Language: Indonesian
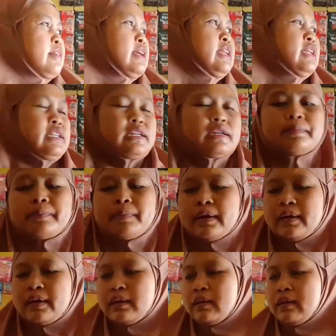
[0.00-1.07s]
ini di
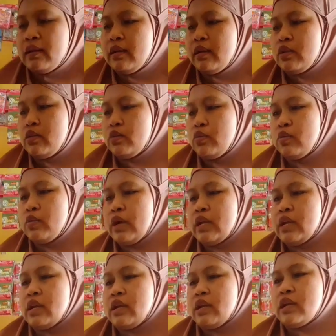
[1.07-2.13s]
depan itu
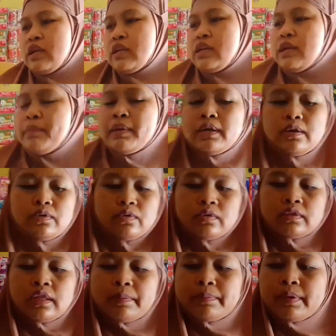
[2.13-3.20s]
kayak neki ya mendung
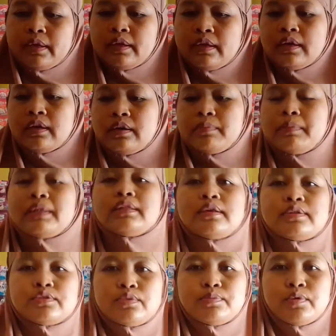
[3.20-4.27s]
tapi ya
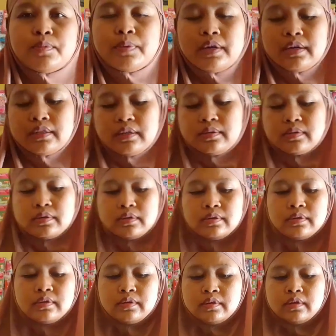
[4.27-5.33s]
mandan sumuk banget loh
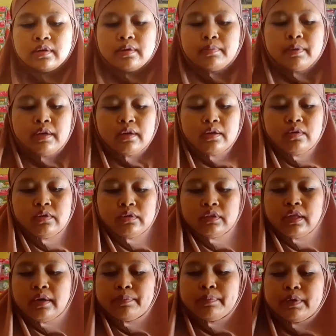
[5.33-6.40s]
mendung
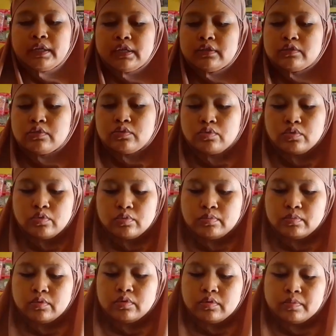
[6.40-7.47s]
tapi
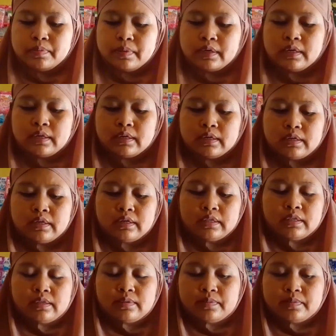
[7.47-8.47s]
sumuk banget